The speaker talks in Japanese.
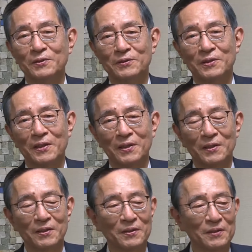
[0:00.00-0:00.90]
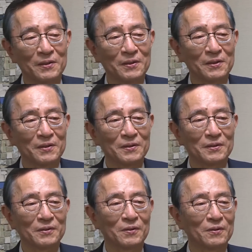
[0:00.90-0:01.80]
郵
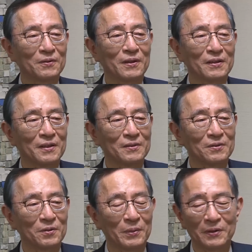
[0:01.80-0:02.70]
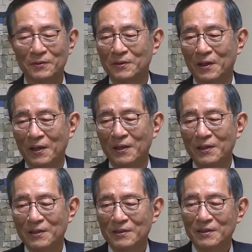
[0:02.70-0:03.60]
政の改革をめぐって
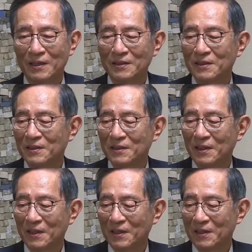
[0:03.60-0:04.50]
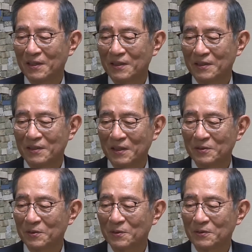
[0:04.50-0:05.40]
参議院で、えー、否
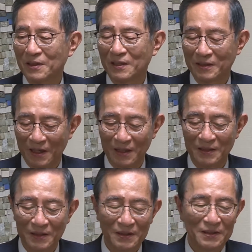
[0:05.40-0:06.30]
決をされた、ね、